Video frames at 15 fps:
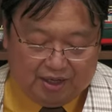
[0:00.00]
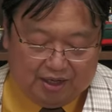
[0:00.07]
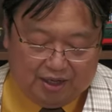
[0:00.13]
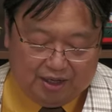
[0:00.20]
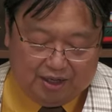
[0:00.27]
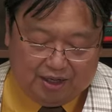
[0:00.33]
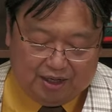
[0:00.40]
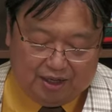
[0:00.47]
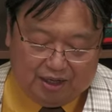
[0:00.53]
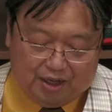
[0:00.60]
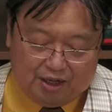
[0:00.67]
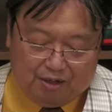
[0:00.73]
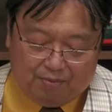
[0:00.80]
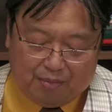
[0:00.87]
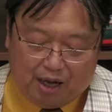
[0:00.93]

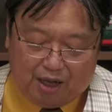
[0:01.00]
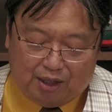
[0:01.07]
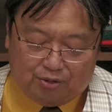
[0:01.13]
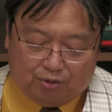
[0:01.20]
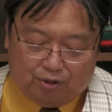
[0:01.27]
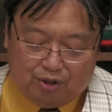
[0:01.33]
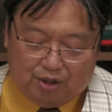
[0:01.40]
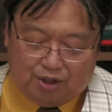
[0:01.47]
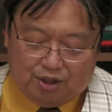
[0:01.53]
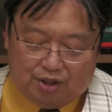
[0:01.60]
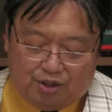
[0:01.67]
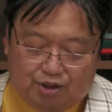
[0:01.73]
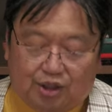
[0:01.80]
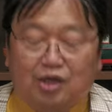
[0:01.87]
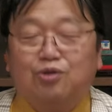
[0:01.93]
えー、まああの
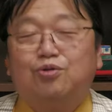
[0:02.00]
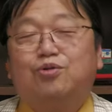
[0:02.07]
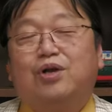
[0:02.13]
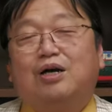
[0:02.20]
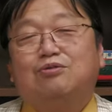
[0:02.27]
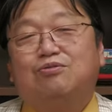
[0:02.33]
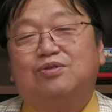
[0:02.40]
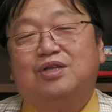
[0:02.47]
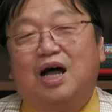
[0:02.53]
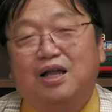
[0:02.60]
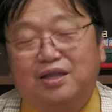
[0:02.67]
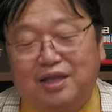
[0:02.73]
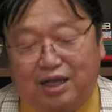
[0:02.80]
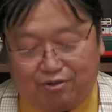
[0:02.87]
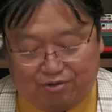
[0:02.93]
白いトラックな
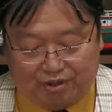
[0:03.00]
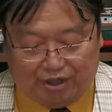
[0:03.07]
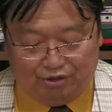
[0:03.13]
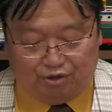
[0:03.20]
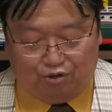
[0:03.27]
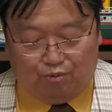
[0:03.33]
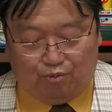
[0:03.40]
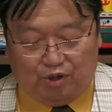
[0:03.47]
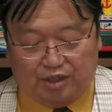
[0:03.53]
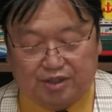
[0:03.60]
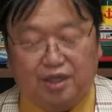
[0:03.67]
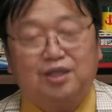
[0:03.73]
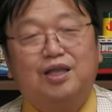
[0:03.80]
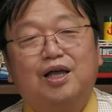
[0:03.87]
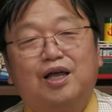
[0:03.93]
んだと最初思わ
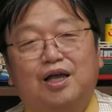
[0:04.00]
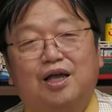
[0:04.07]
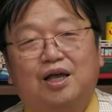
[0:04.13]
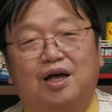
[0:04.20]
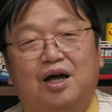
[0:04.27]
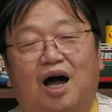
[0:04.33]
せて、